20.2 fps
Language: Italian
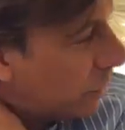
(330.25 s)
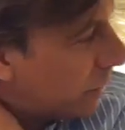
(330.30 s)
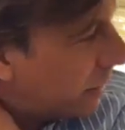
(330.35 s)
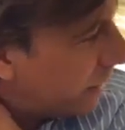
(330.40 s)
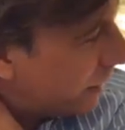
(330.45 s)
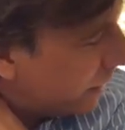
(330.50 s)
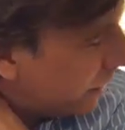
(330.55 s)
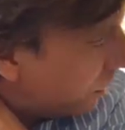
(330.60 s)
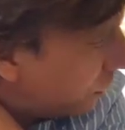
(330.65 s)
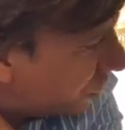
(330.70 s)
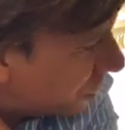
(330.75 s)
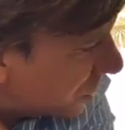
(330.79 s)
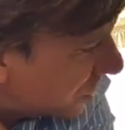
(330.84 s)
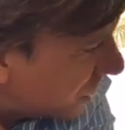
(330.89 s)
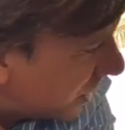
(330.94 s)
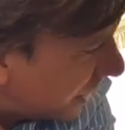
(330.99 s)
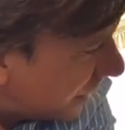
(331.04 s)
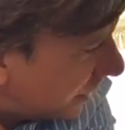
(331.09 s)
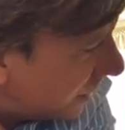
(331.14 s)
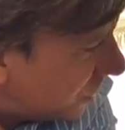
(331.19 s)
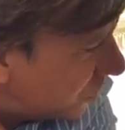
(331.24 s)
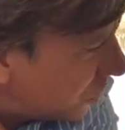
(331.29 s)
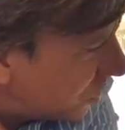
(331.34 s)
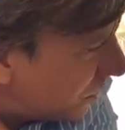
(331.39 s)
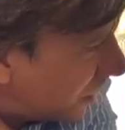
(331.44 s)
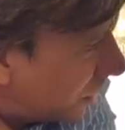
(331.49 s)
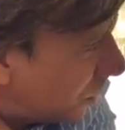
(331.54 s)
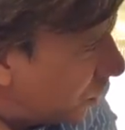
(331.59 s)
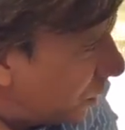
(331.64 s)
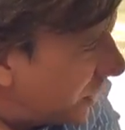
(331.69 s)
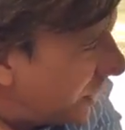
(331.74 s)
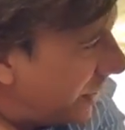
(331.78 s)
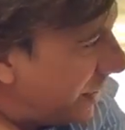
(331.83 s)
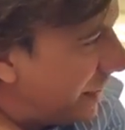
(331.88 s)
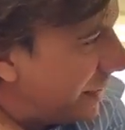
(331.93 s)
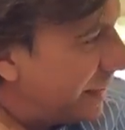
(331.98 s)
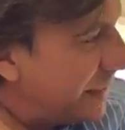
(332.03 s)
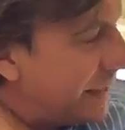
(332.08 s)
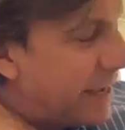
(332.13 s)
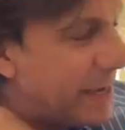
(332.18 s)
la, il corsiere anticipa alcune
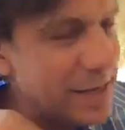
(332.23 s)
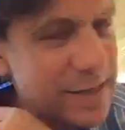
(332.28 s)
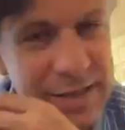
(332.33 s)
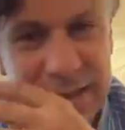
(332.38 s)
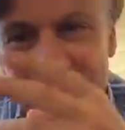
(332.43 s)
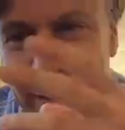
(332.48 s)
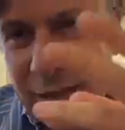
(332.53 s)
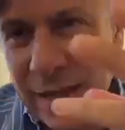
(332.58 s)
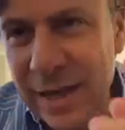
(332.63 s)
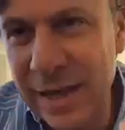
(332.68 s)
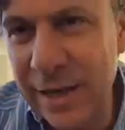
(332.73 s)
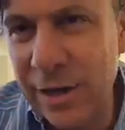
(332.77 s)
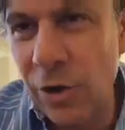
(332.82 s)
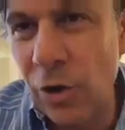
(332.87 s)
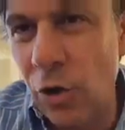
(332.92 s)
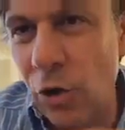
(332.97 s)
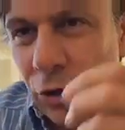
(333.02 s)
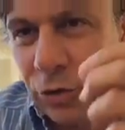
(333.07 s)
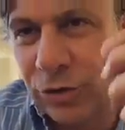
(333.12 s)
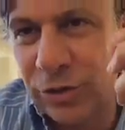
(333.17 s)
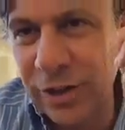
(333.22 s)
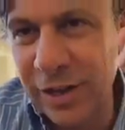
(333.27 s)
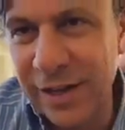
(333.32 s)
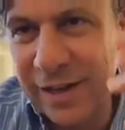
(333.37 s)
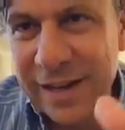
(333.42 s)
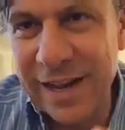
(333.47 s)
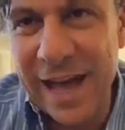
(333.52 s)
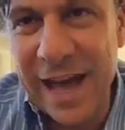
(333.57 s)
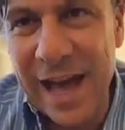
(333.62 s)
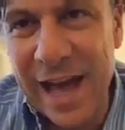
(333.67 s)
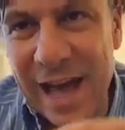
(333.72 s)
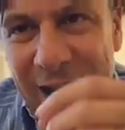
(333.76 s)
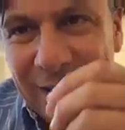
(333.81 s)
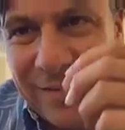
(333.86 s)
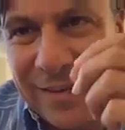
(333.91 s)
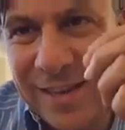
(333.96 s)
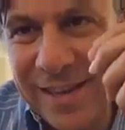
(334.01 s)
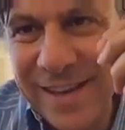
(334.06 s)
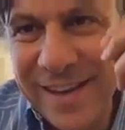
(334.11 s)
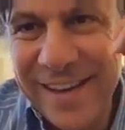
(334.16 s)
delle richieste di elicotteri,
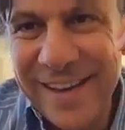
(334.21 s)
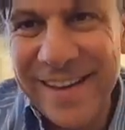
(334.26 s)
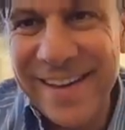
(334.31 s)
navi,